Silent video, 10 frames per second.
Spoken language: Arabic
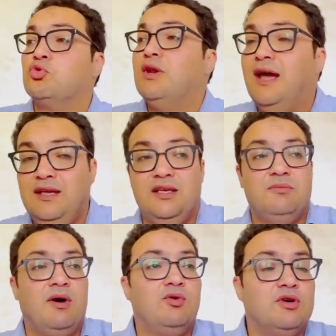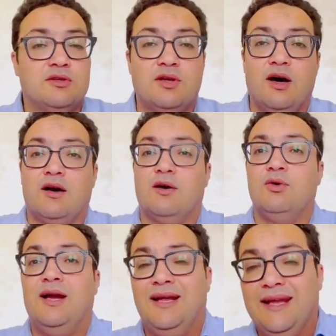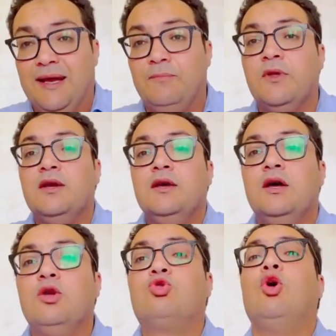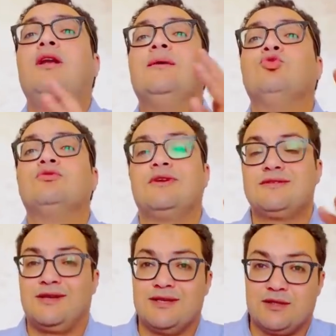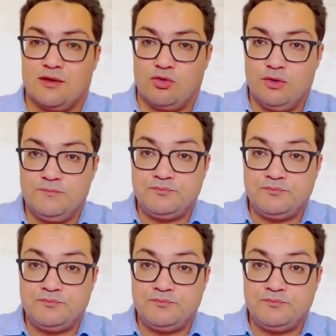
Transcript: ولعيبة وإدارة وإعلام الكل منتظر هذا الرجل